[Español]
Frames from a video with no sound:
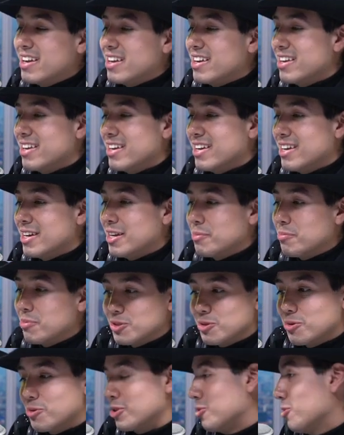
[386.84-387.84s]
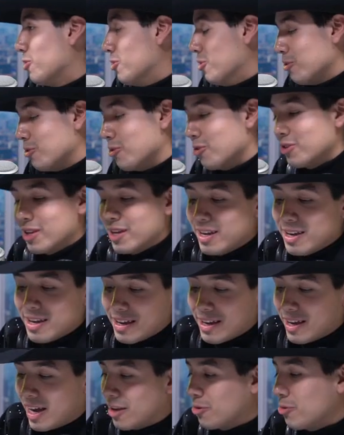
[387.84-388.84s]
Y pues sobre todo, ¿no?
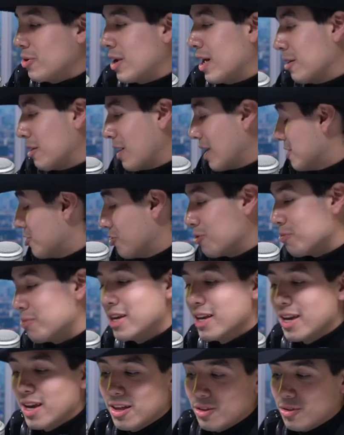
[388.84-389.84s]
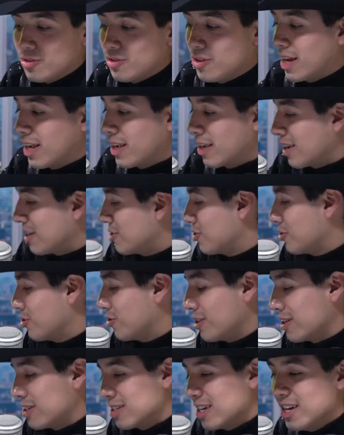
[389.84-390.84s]
Donde hay una canción mía, donde hay
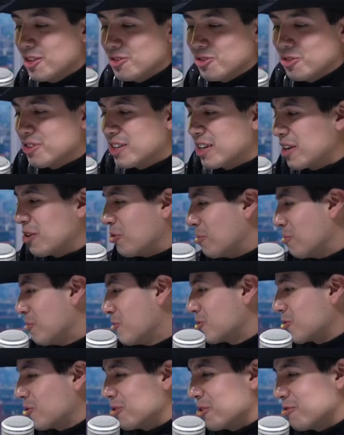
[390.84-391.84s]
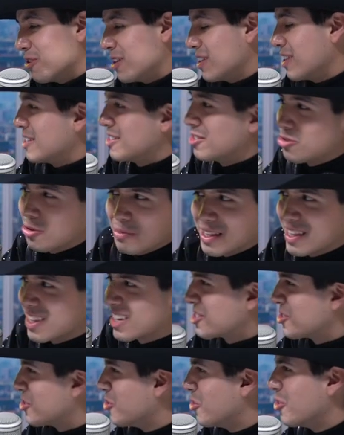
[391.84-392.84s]
canciones donde incluimos con diferentes
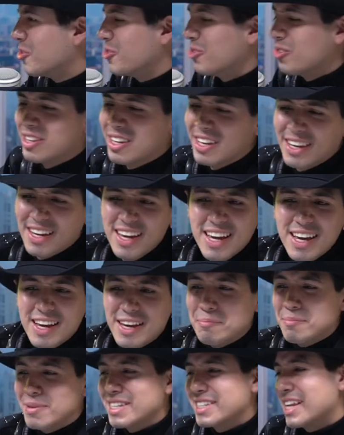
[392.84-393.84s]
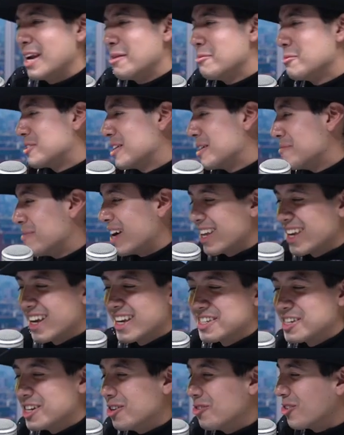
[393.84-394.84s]
instrumentación, donde mezclamos el
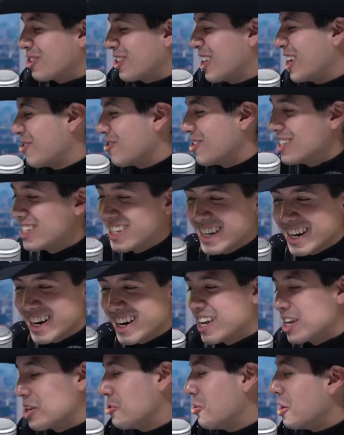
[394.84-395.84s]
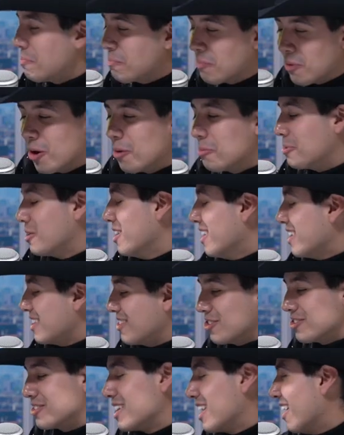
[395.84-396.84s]
mariachi, el norteño, el cierreño, el pop.
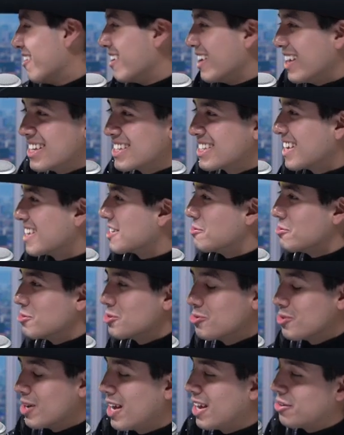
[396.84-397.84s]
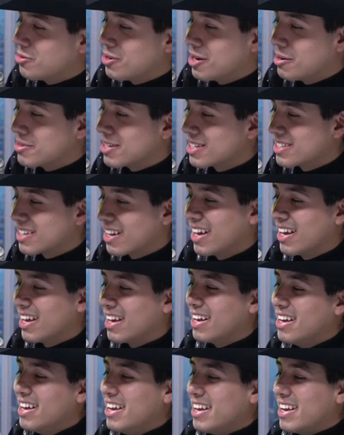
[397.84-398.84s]
Entonces, la verdad es que hacemos una, una
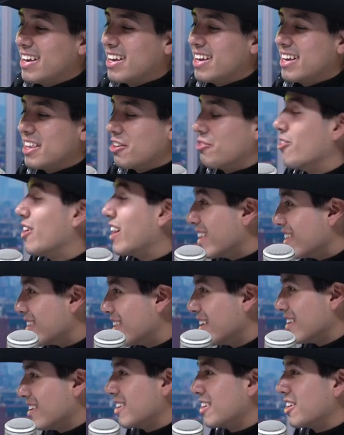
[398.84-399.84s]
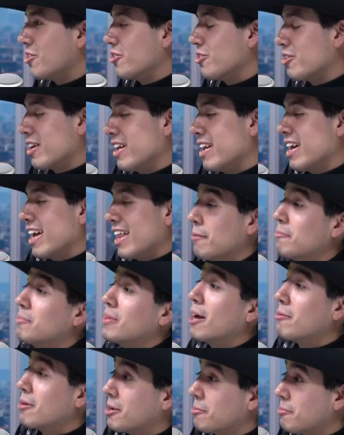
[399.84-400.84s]
mezcla eh, diferente y creo que
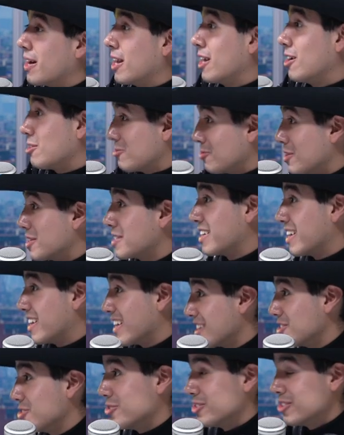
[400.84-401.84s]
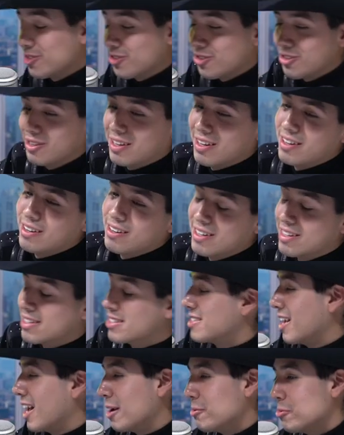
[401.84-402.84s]
adaptable para las nuevas generaciones hoy en,
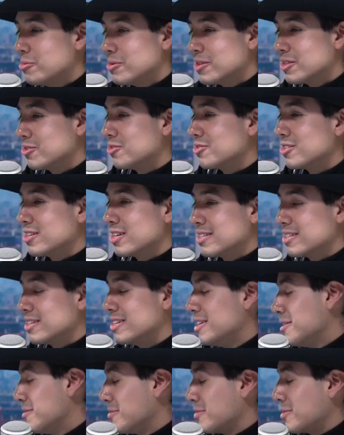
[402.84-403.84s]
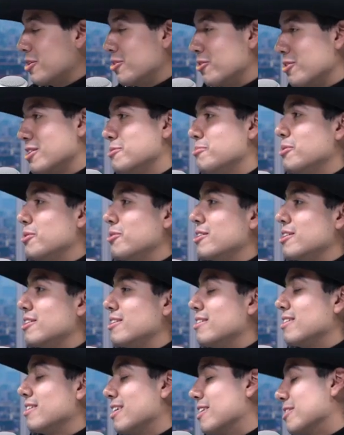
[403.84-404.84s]
este álbum. Entonces, creo que espero que,
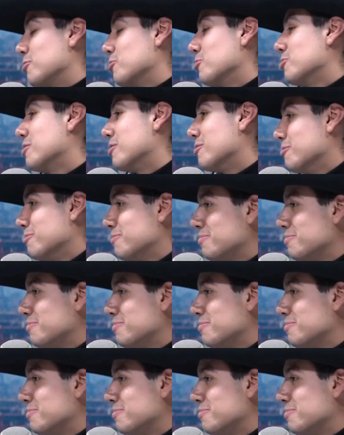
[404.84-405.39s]
que les guste, ¿no?